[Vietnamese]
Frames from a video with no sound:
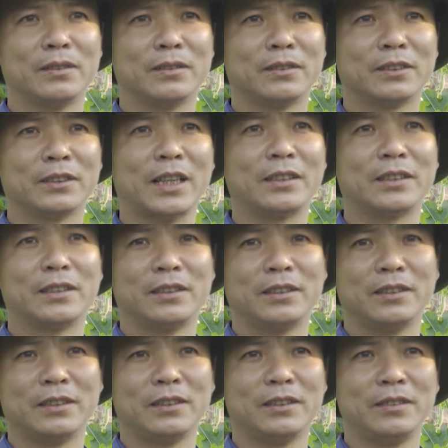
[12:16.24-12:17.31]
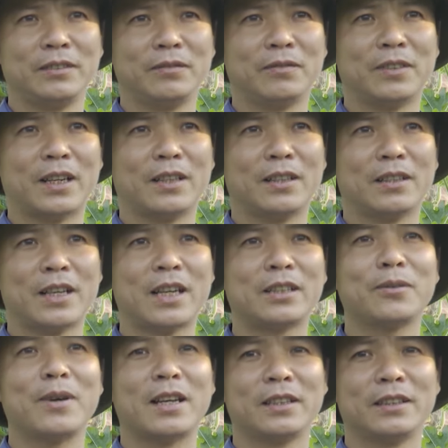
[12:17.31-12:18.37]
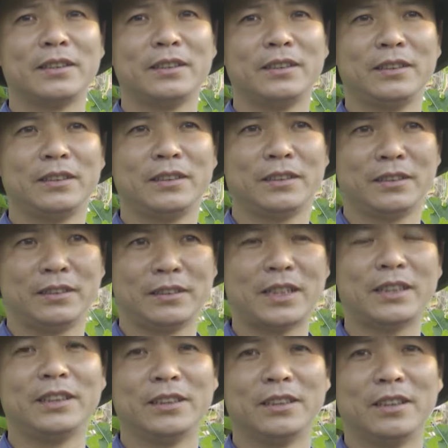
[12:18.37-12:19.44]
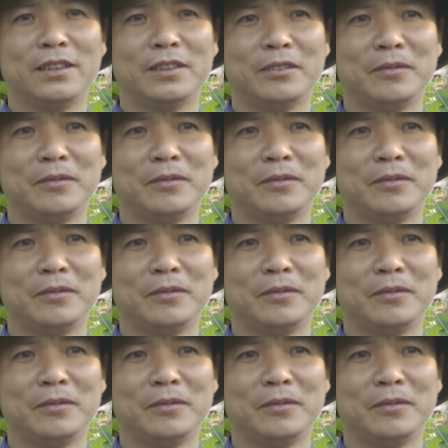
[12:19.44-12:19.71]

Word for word: sạch và an toàn ra thị trường.